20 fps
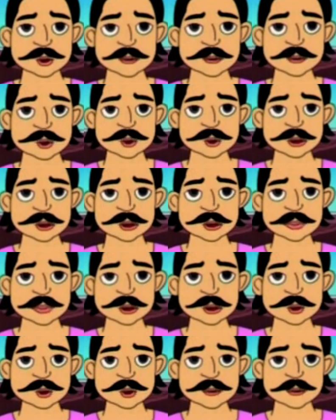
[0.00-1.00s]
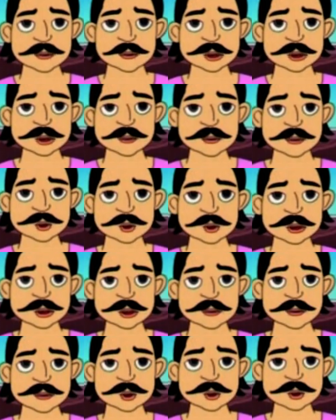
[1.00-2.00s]
आज अगर कुछ पैसा इकट्ठा कर
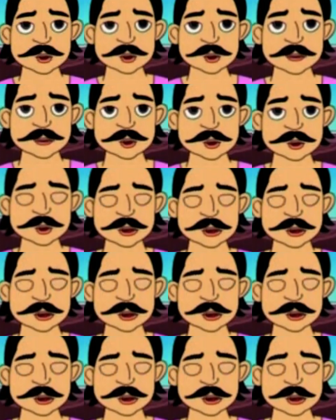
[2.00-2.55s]
लूं तो वो